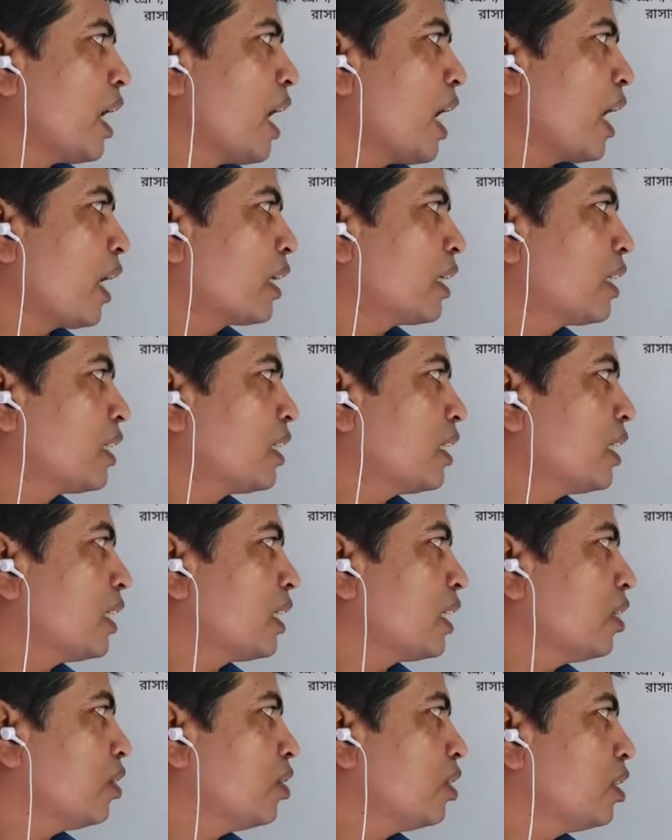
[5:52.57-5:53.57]
একটি
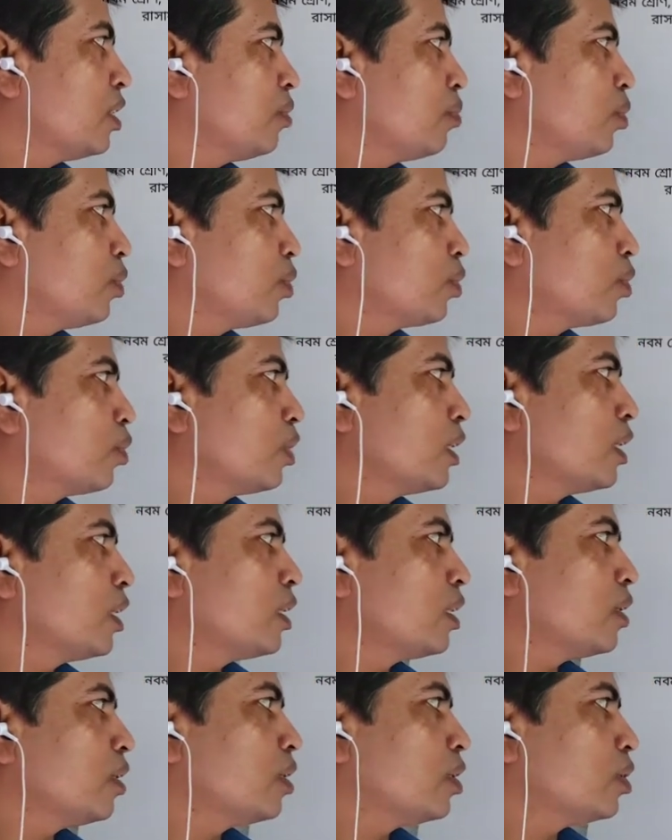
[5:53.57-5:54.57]
কি হয়েছে প্রোটনের
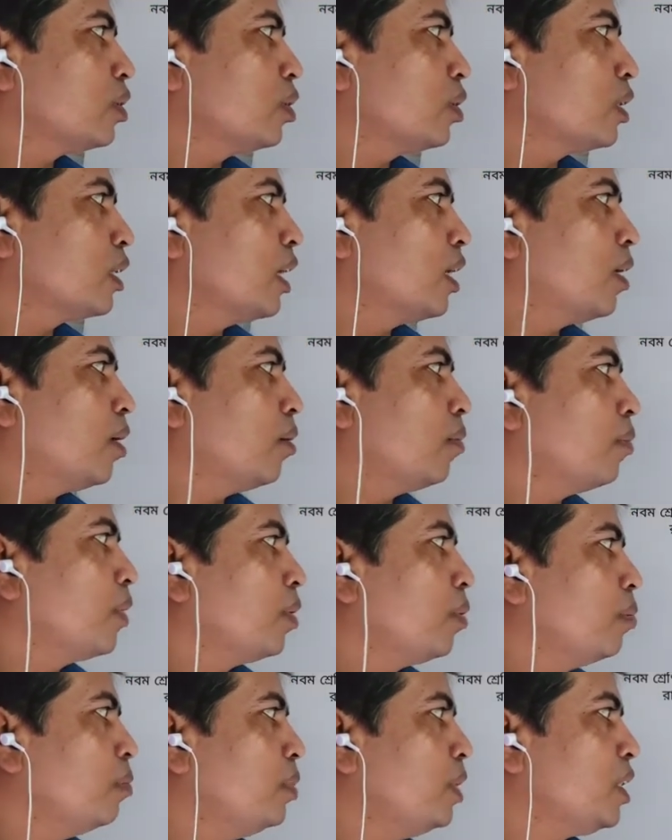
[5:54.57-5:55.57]
সংখ্যা
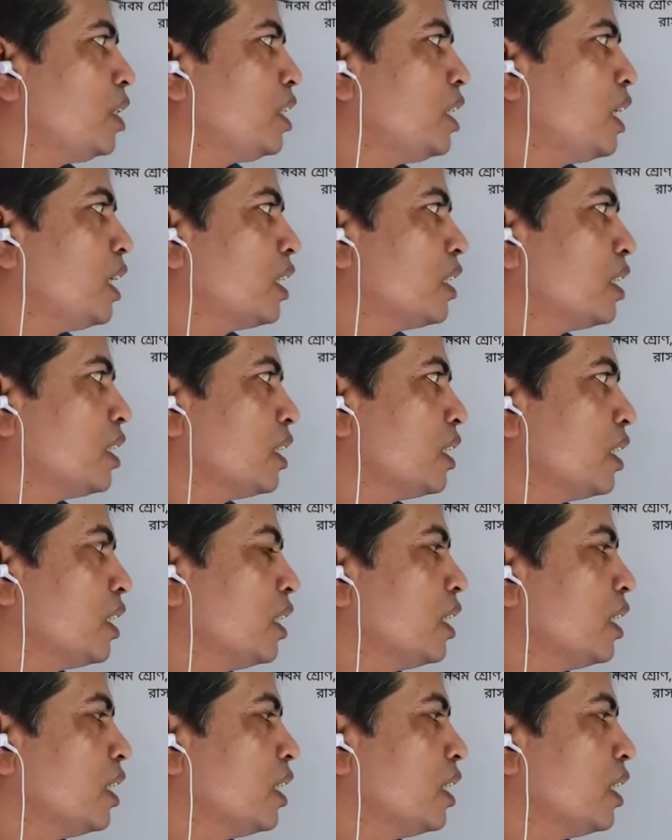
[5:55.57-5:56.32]
বেশি আছে